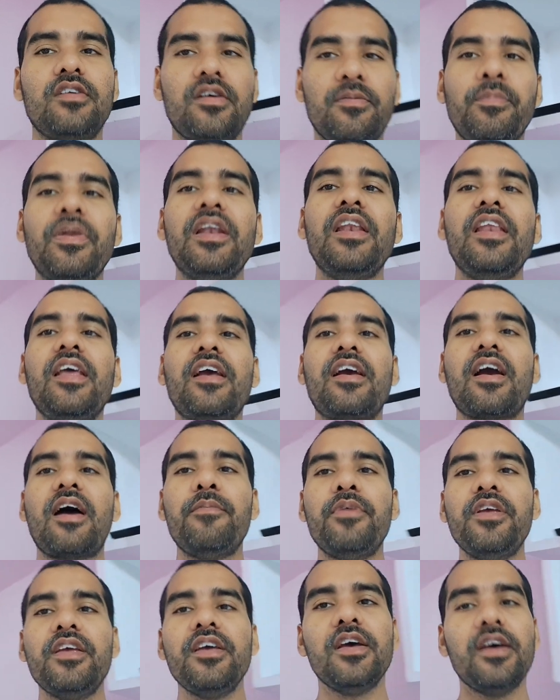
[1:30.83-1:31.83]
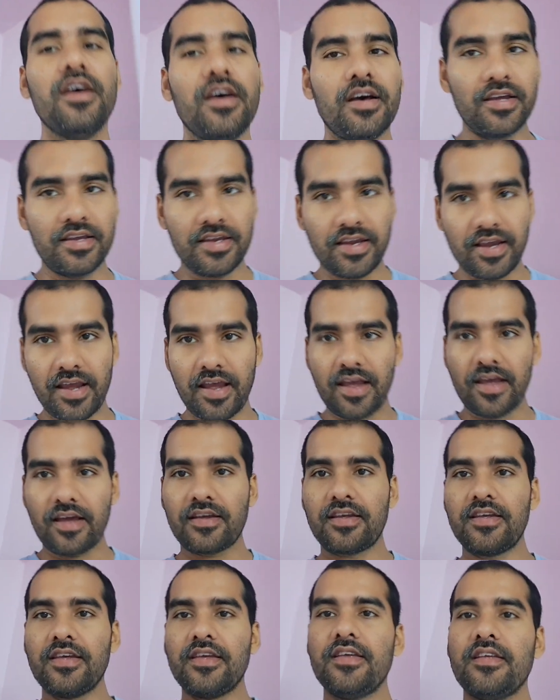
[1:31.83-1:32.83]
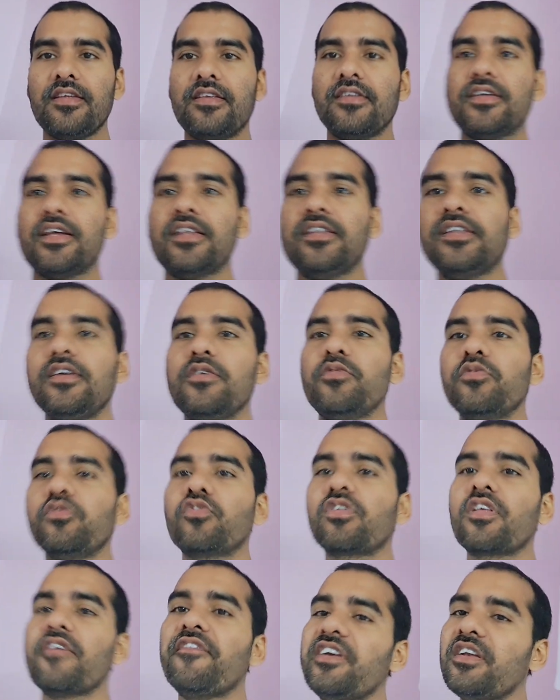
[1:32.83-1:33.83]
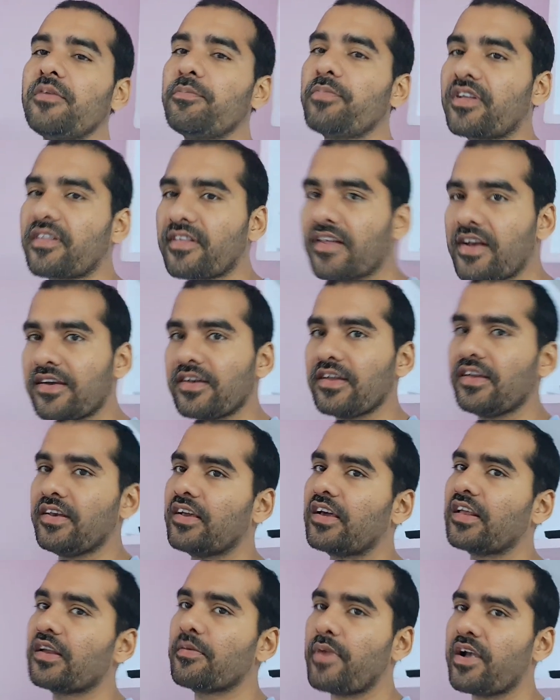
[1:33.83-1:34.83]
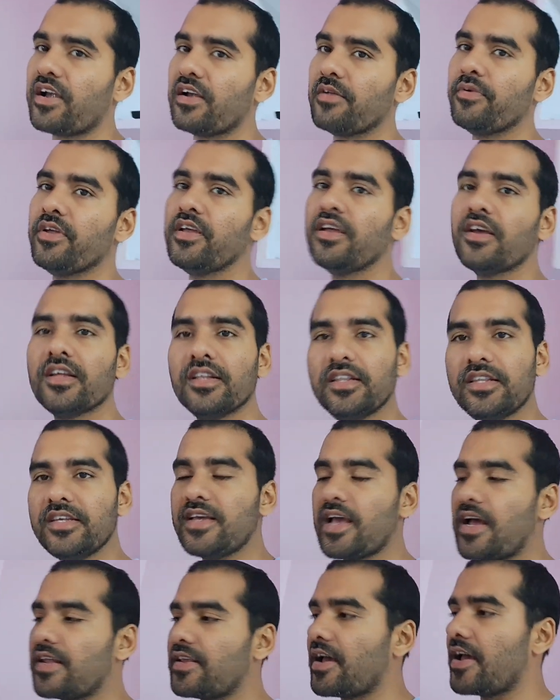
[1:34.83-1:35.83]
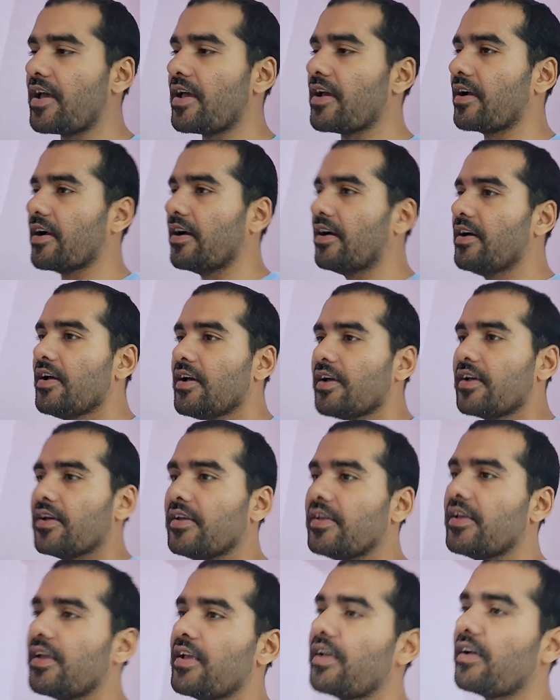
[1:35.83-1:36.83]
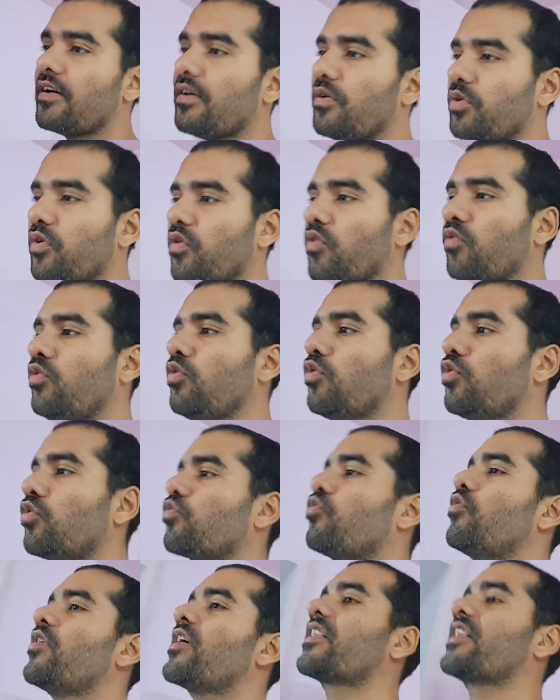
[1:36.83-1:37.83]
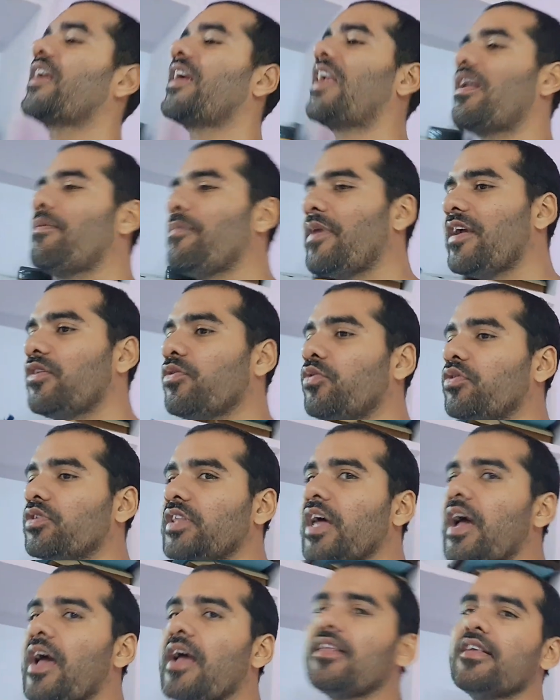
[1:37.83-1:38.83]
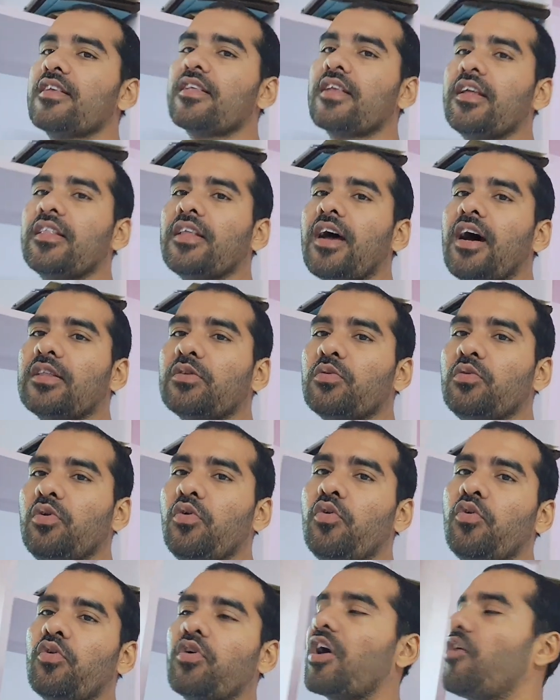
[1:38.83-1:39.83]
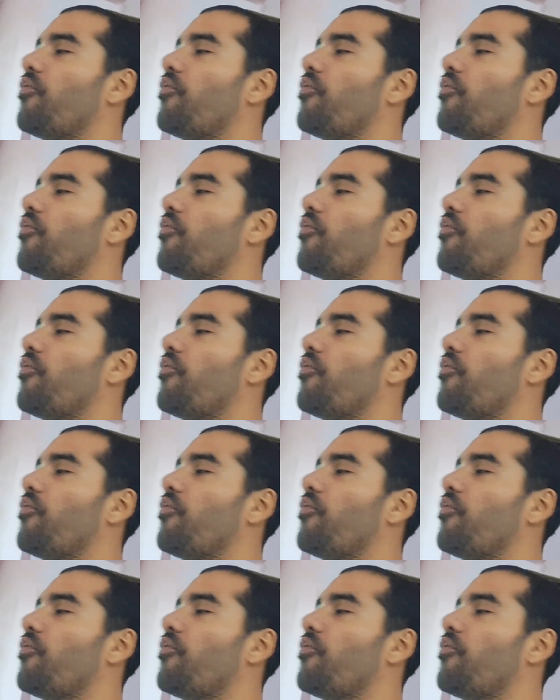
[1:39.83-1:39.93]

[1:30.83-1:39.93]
मिलने का भी ये है कि जल्द ही उनको सेवेंटीन परसेंट इंक्रीमेंट भी दिया जाएगा ये उन उन लोगों को एक सेटलमेंट होता है जिसके तहत उन लोगों का